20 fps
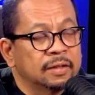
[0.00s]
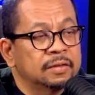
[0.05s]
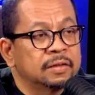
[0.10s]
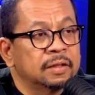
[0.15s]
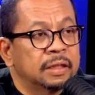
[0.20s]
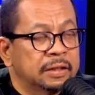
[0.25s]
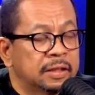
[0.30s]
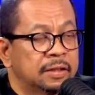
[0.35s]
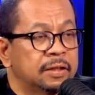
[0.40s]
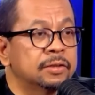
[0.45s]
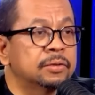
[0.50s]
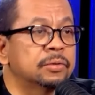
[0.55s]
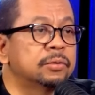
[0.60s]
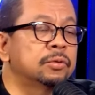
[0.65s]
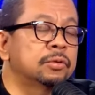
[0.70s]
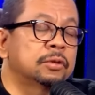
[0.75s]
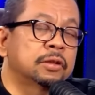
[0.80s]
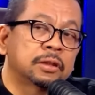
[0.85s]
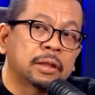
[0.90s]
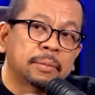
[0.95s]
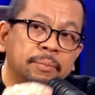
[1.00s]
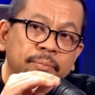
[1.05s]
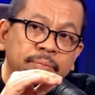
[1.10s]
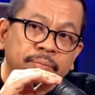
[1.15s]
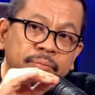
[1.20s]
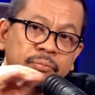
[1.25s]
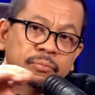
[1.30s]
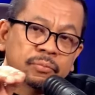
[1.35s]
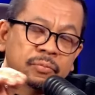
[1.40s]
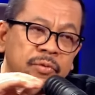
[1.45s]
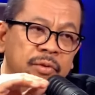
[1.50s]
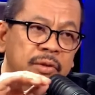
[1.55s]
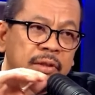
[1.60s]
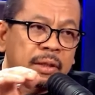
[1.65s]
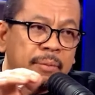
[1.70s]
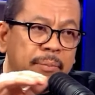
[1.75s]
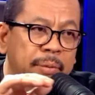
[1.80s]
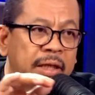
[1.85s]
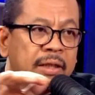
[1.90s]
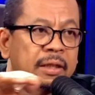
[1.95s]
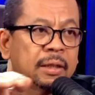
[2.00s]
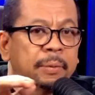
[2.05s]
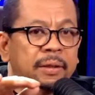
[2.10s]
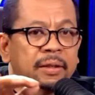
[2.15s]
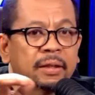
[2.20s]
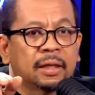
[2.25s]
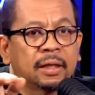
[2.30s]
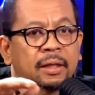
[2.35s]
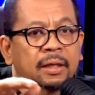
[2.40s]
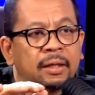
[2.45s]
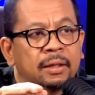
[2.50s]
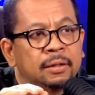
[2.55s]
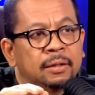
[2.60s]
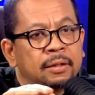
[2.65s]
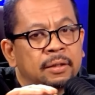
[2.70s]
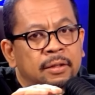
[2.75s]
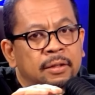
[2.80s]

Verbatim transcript: strategis untuk tetap ya berada pada